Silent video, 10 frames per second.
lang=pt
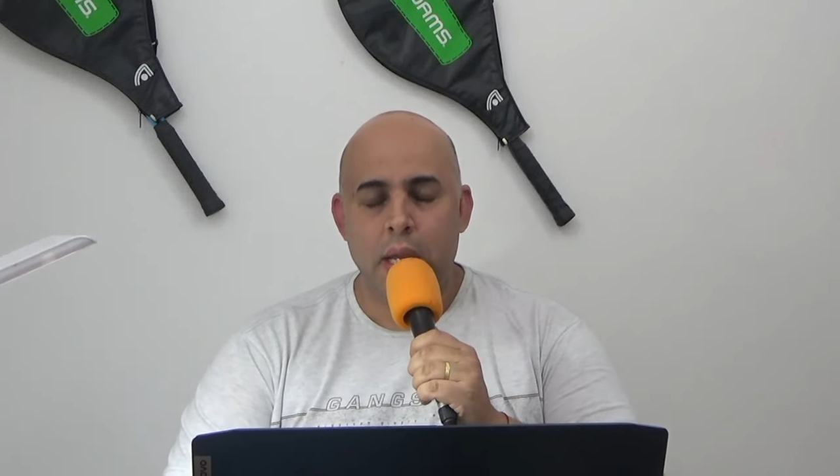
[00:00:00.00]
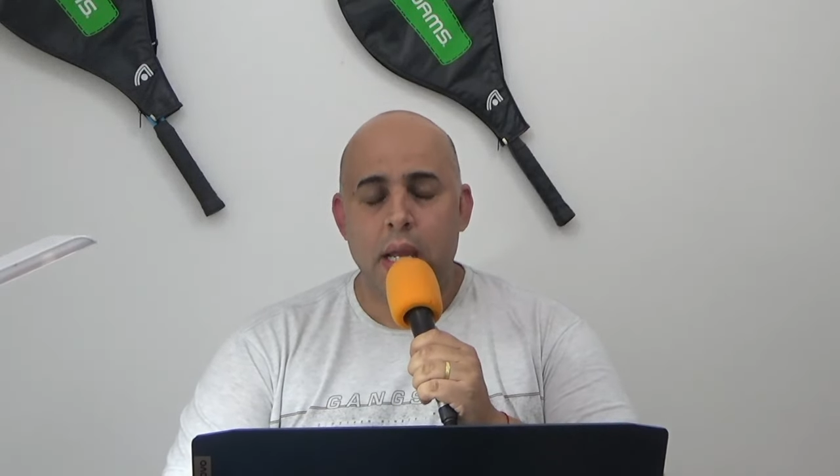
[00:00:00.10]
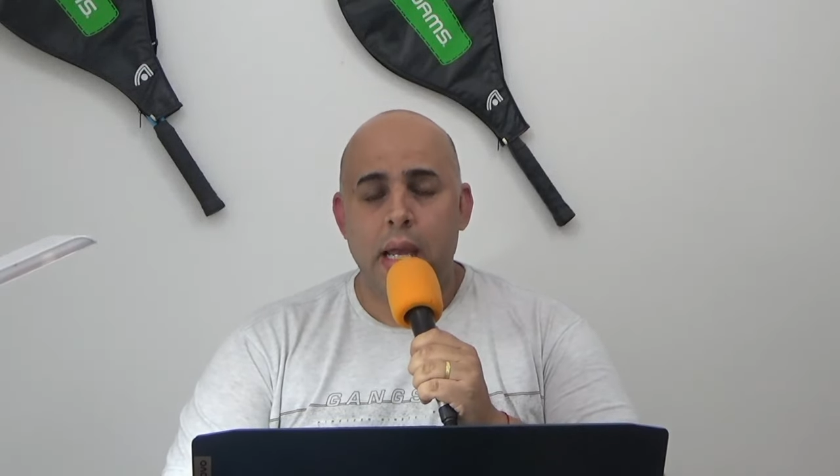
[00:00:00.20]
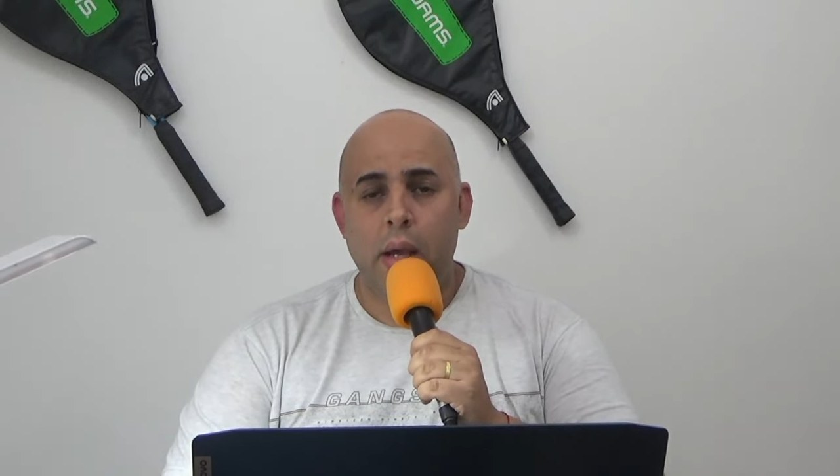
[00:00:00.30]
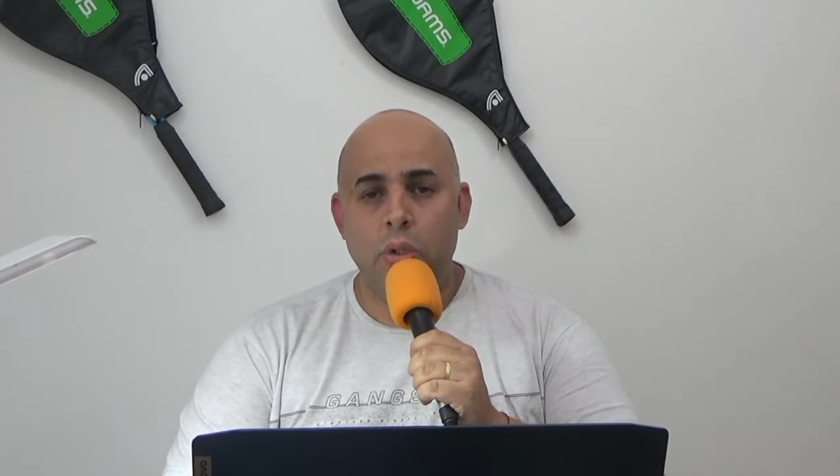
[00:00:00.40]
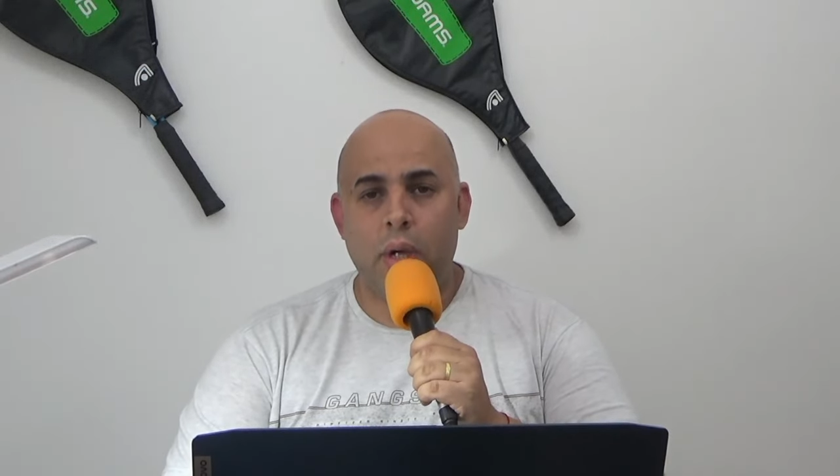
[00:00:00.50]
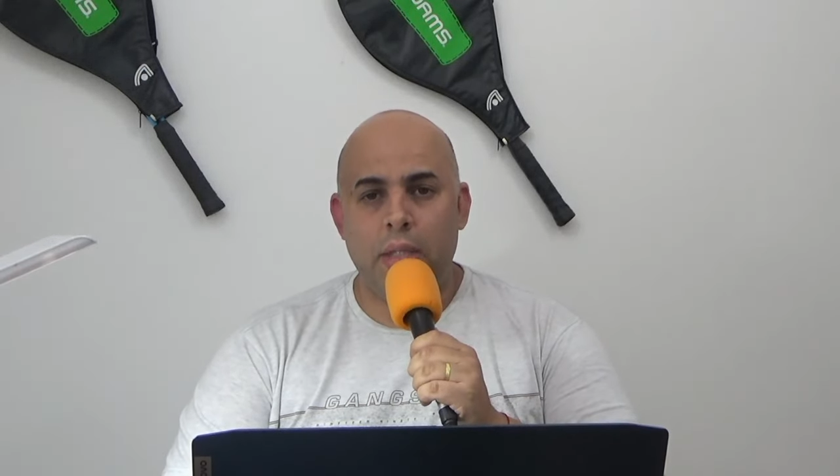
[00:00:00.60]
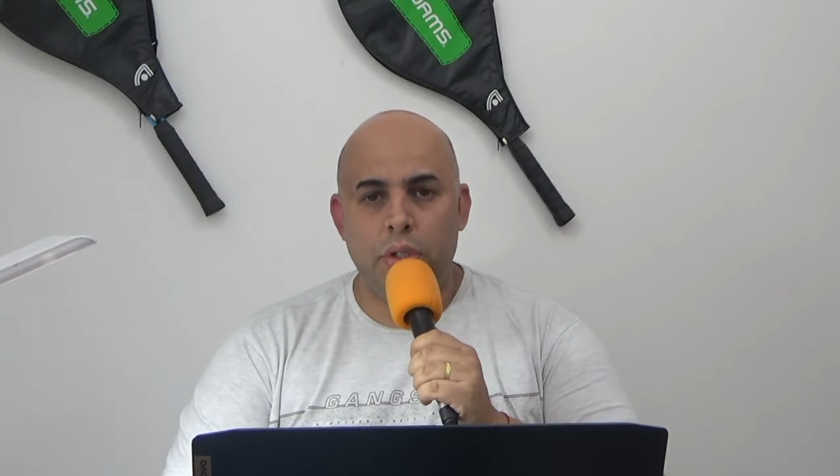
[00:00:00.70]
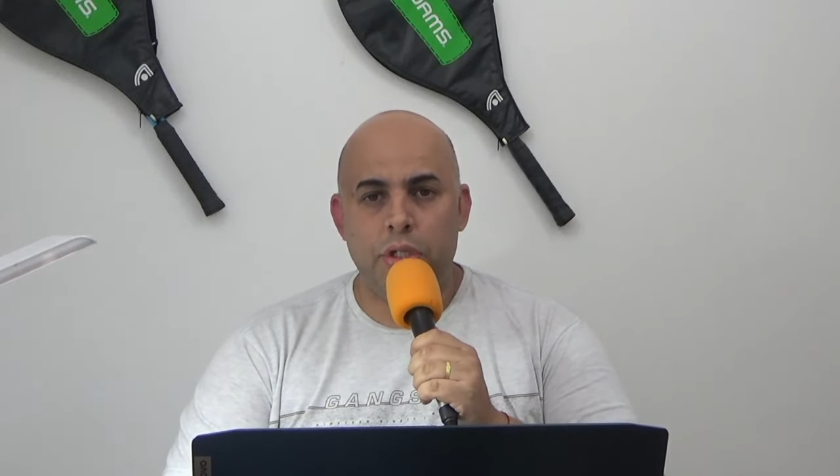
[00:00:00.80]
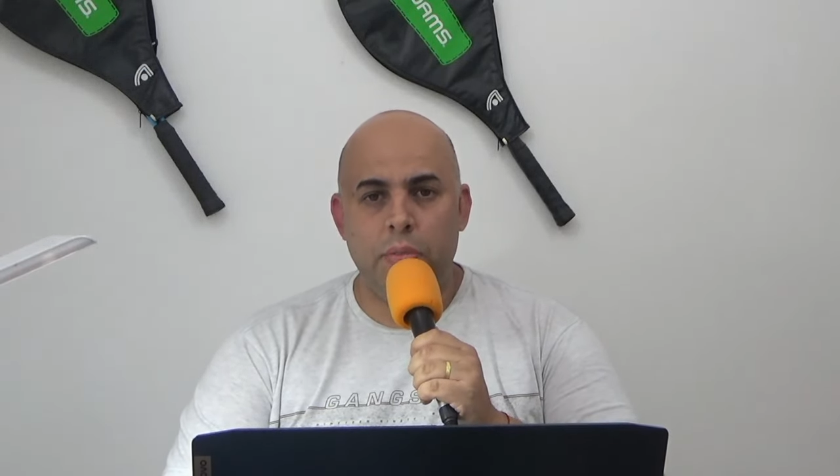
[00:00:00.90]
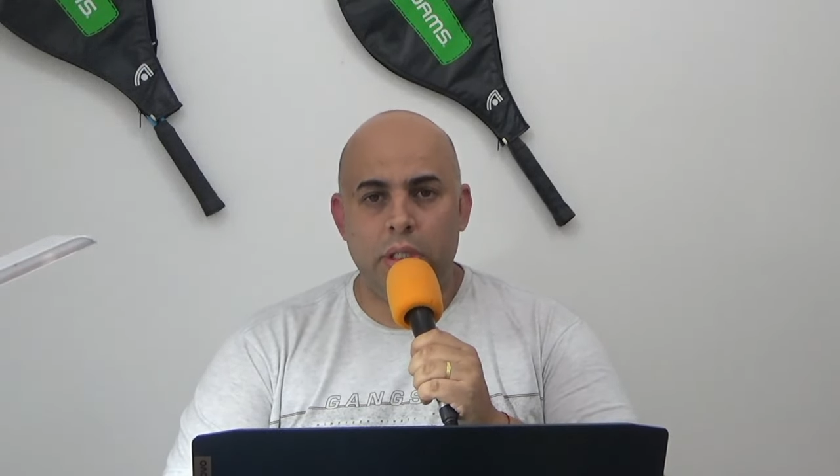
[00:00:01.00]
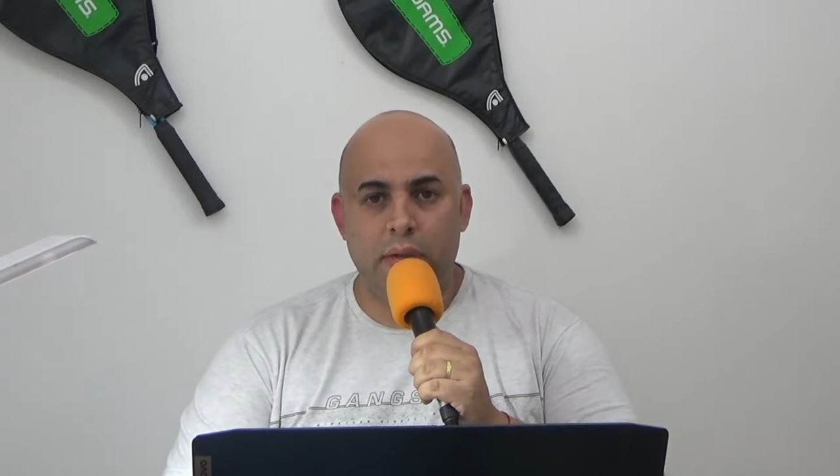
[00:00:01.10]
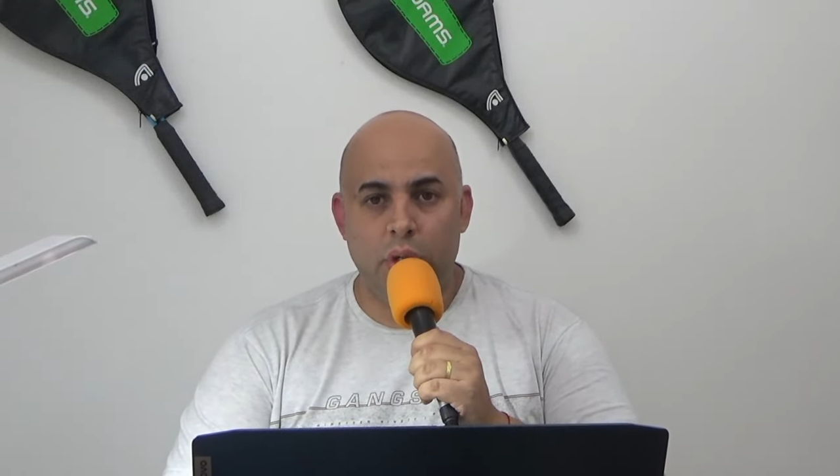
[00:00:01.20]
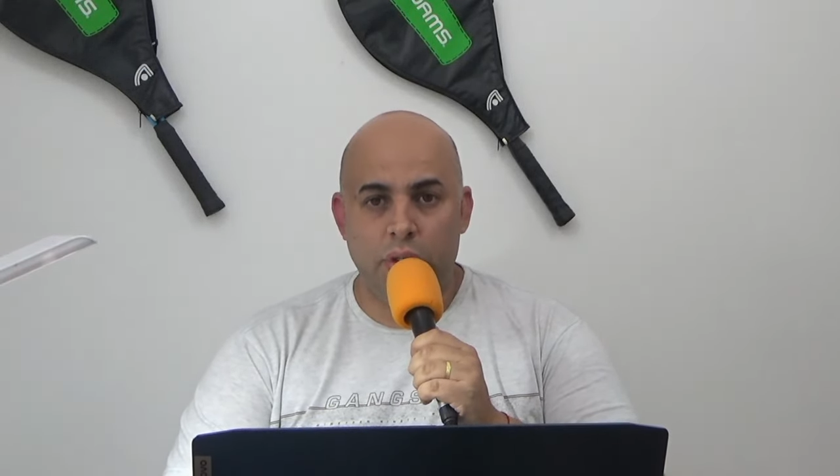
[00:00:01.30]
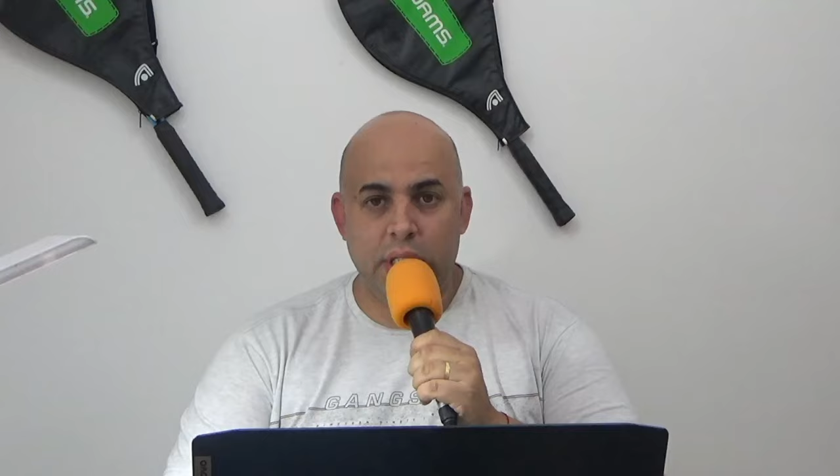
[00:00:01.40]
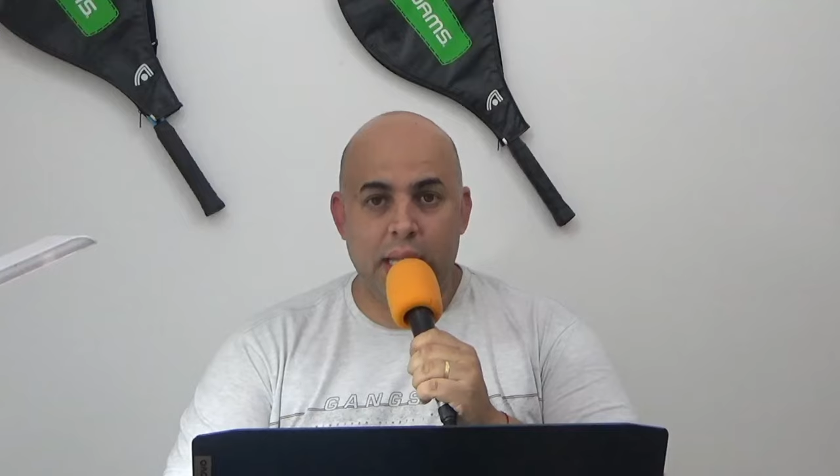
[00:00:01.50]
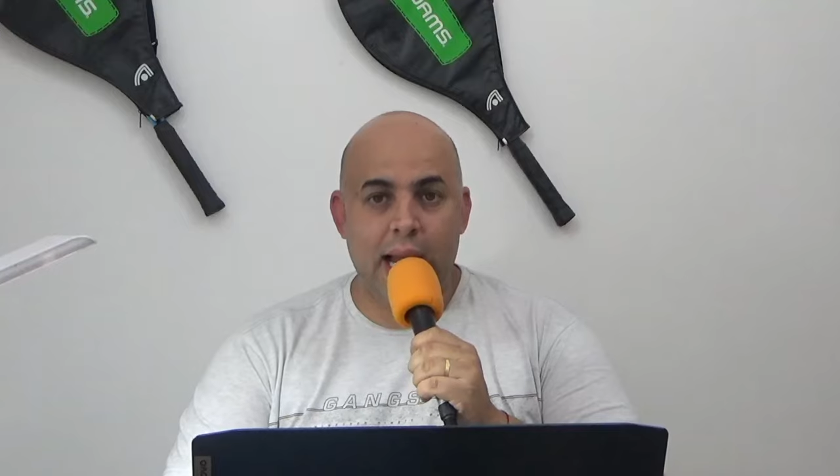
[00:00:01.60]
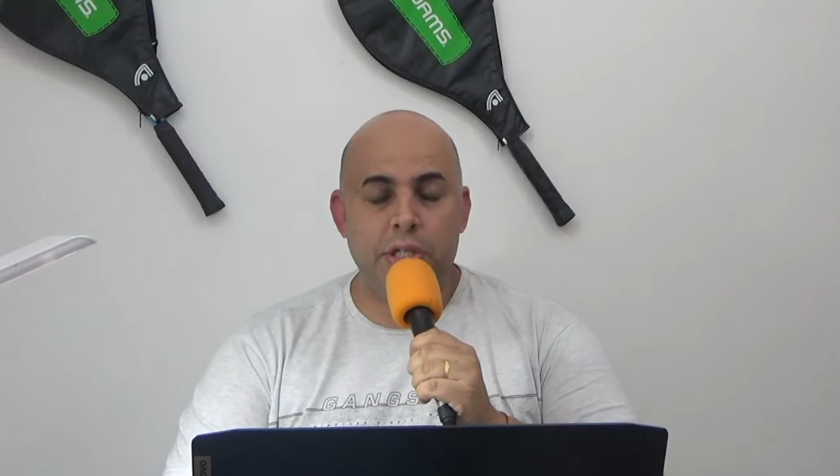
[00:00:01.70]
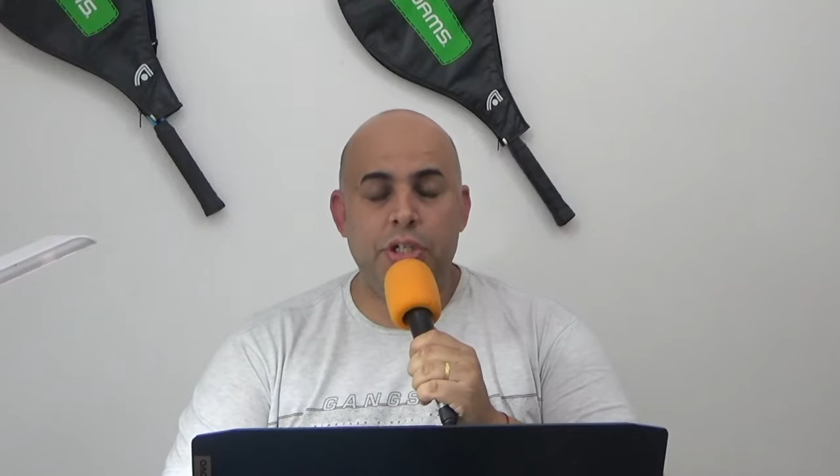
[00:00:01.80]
É um jogador de muita velocidade,